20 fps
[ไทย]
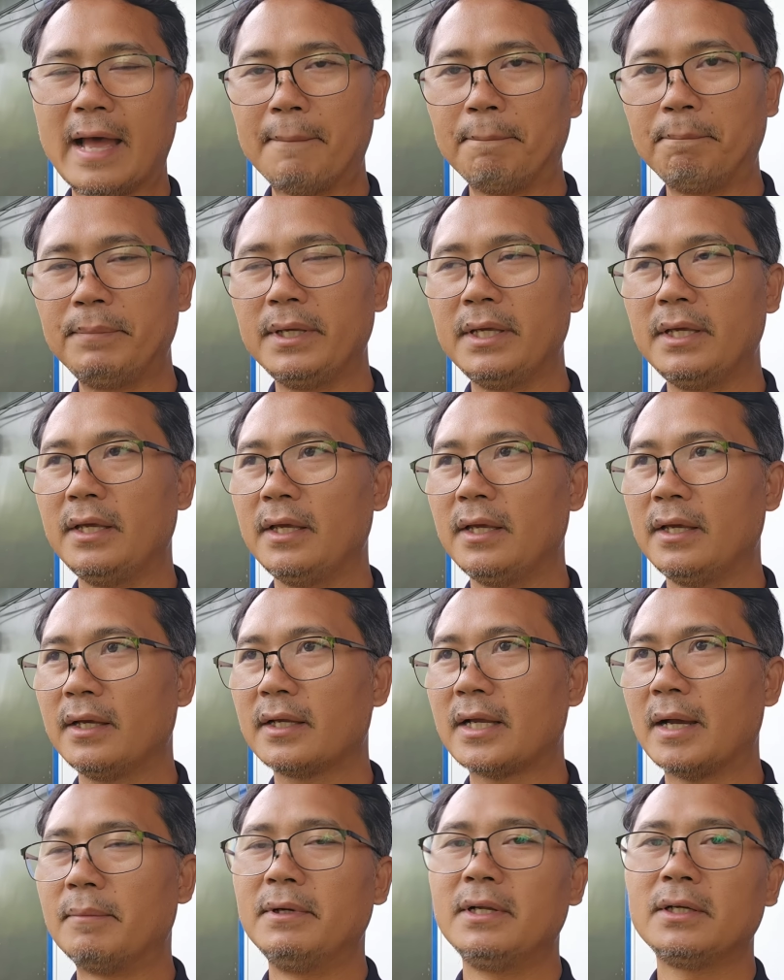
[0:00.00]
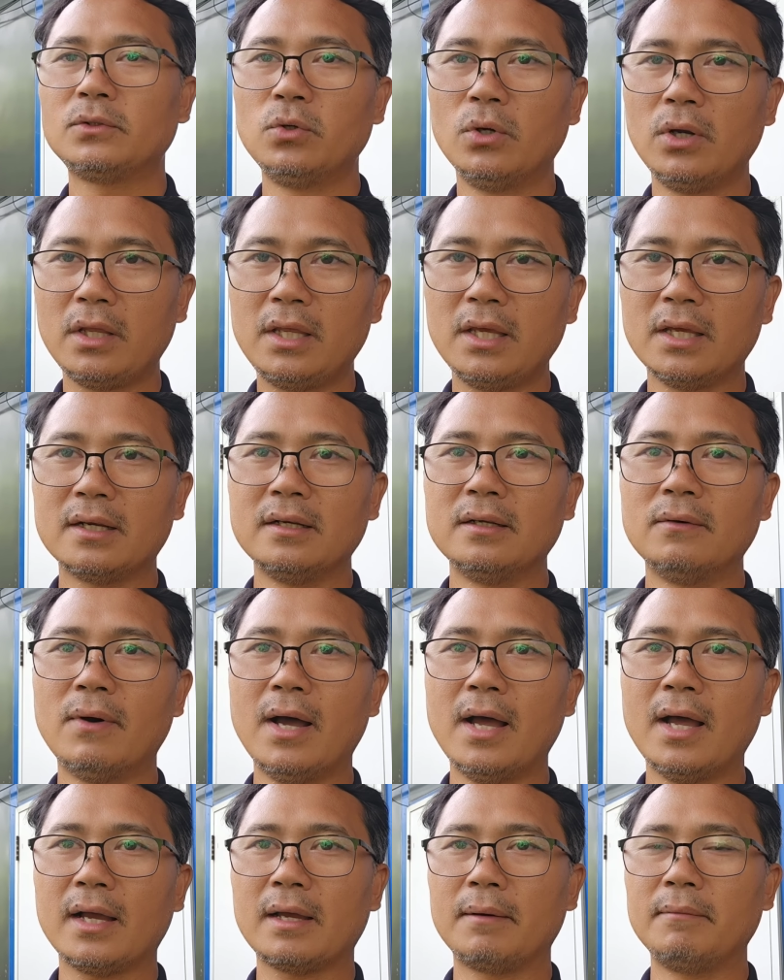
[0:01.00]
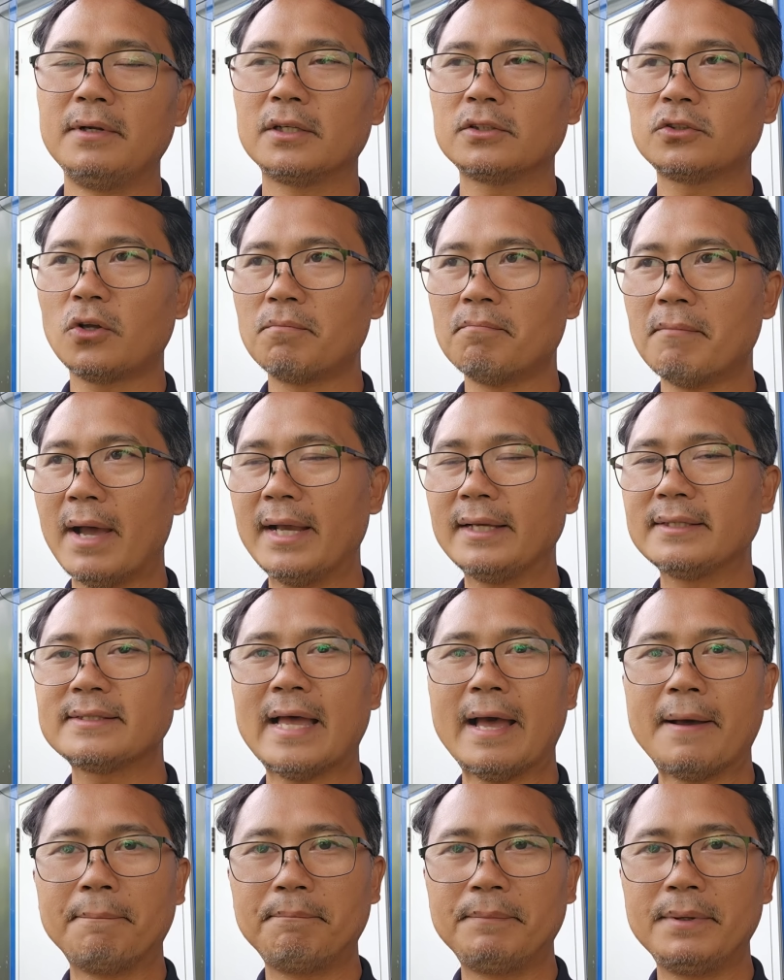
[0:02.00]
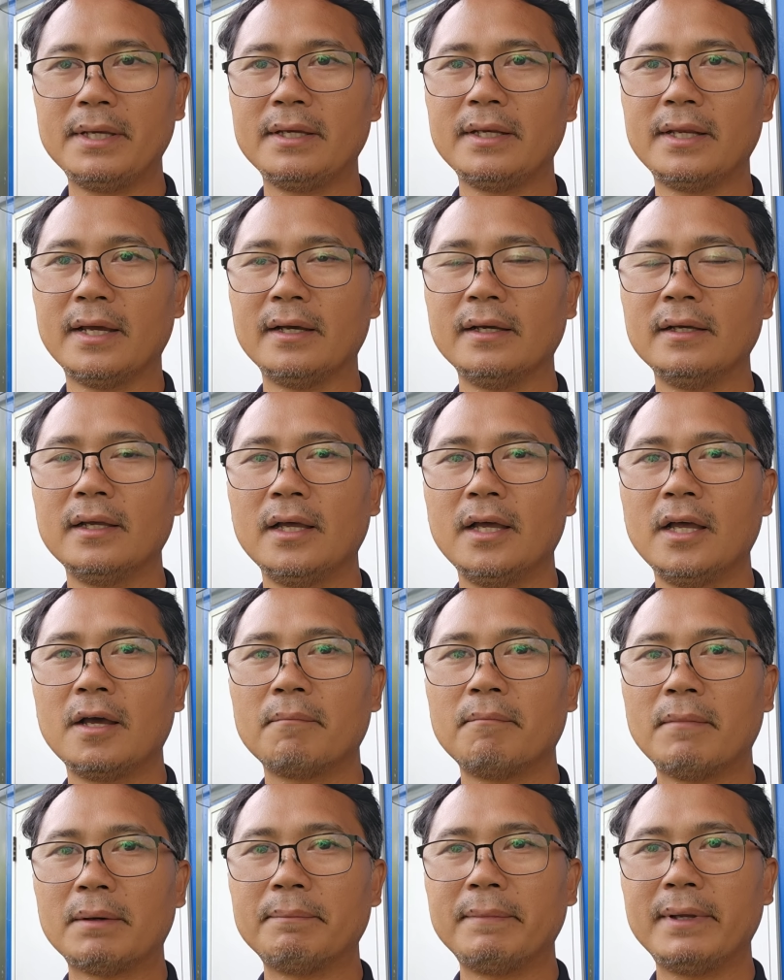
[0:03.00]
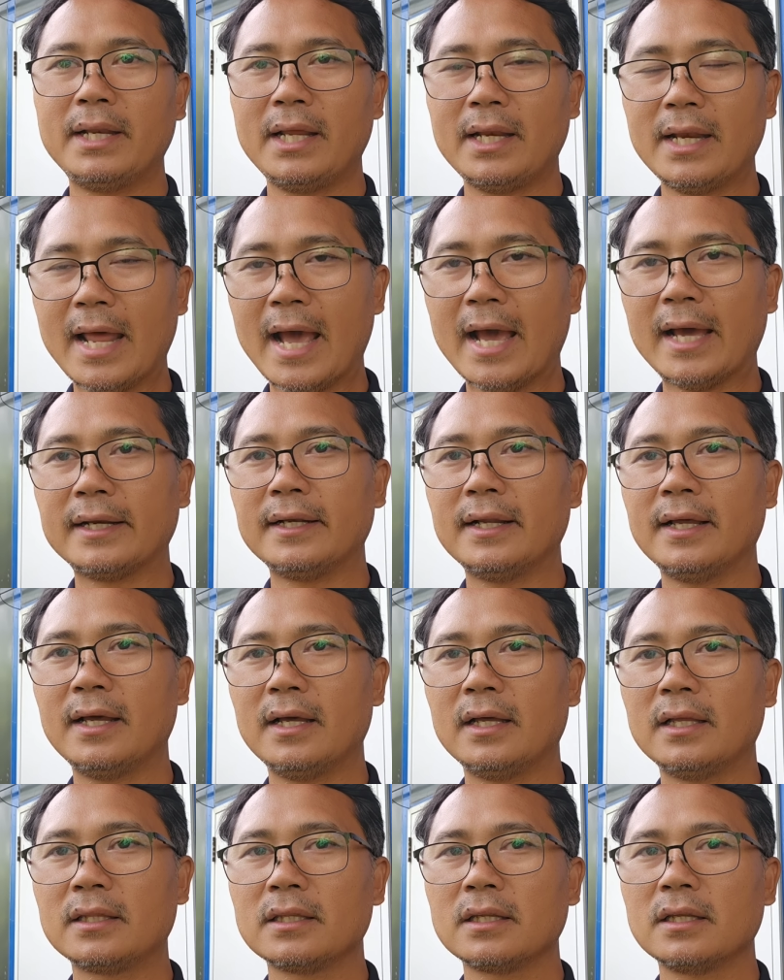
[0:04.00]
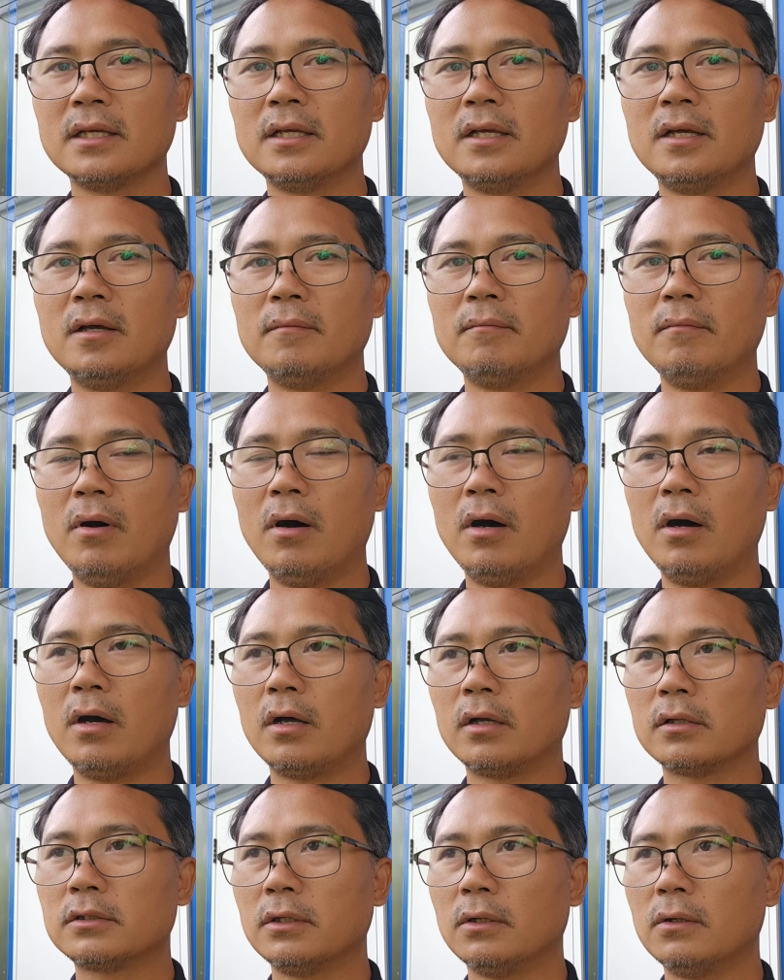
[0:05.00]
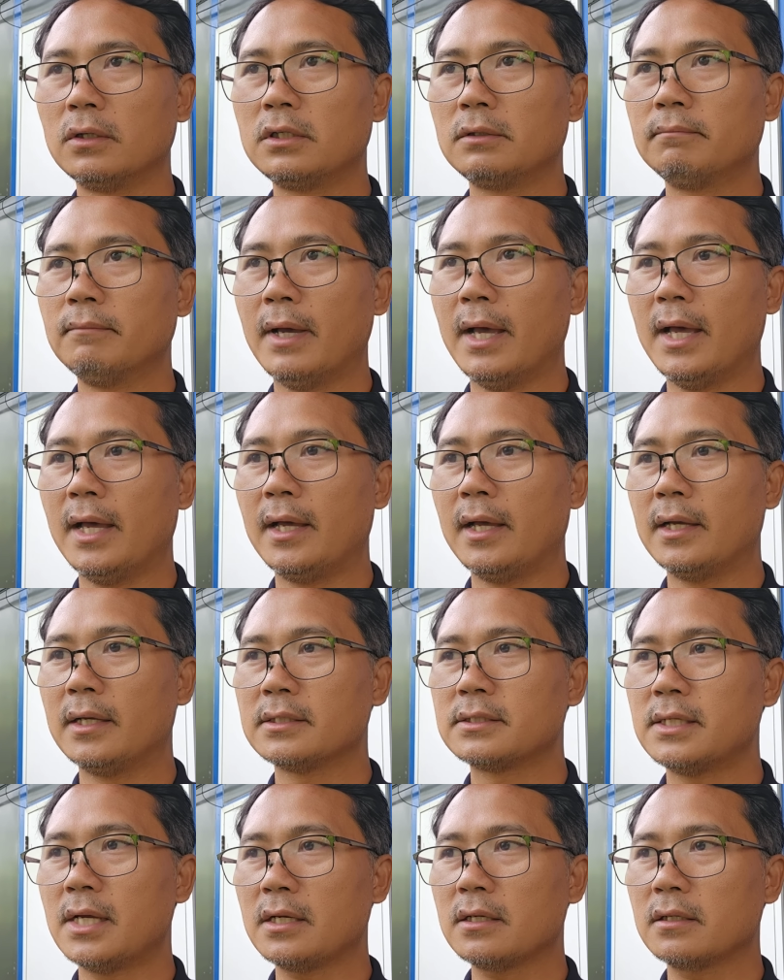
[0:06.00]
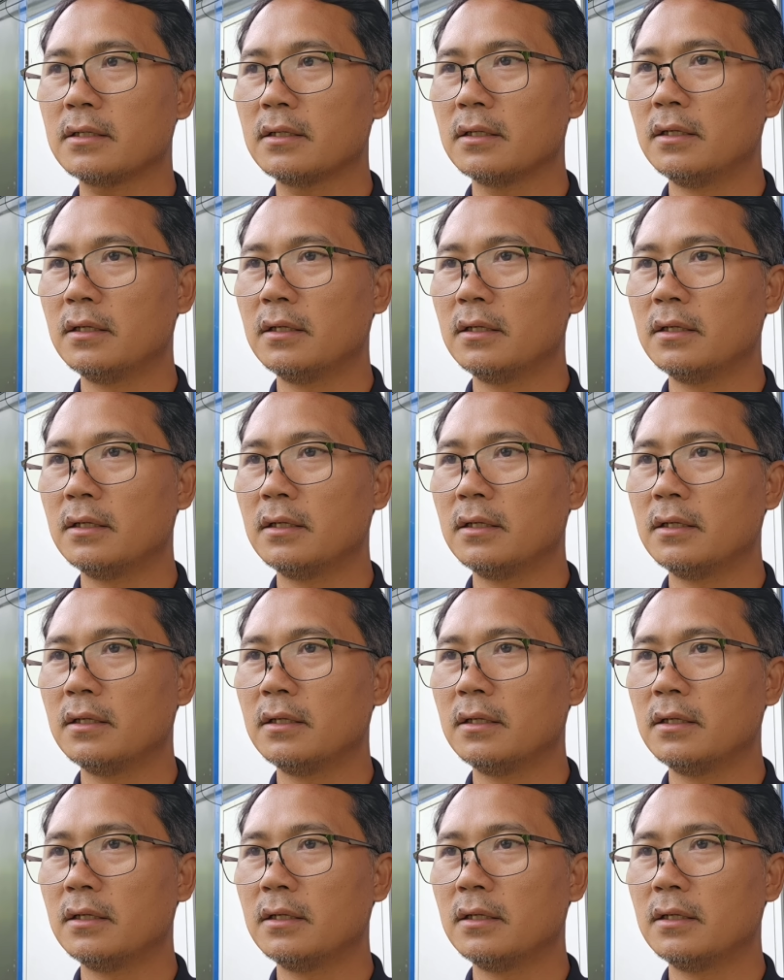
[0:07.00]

3 ปีกับเรื่องธุรกิจหรือว่ากับเรื่องต้นไม้ 3 ปีเนี่ยมันไม่ได้นานนะฮะพอโตขึ้นมาสัก